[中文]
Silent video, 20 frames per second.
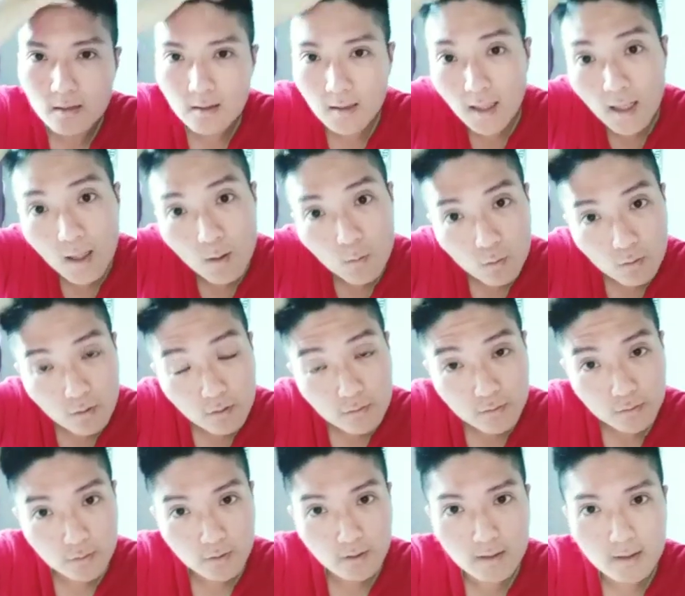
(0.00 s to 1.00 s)
那无论
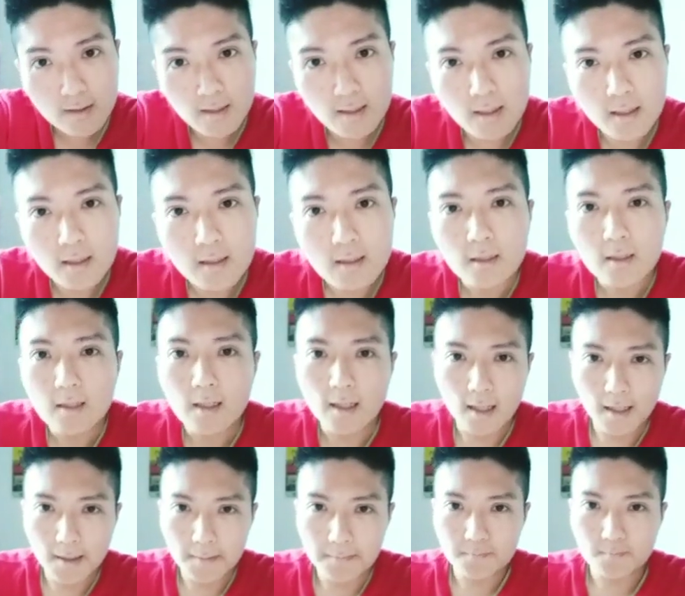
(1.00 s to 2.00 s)
如何呢，
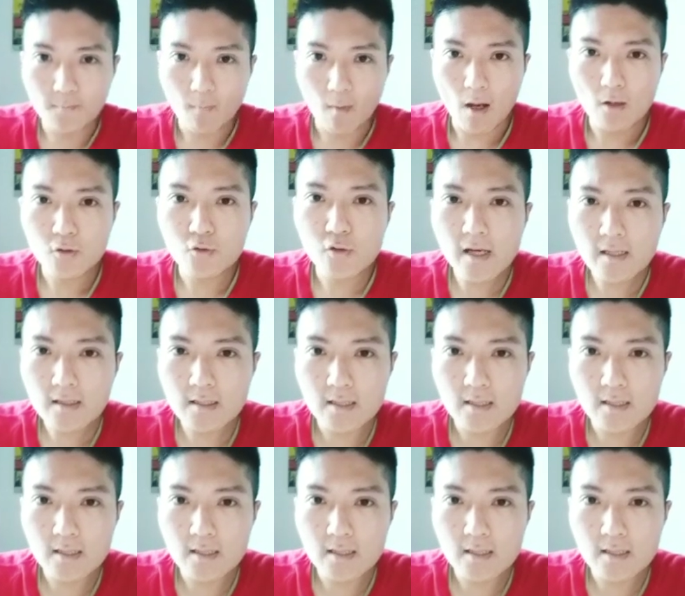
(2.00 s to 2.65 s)
双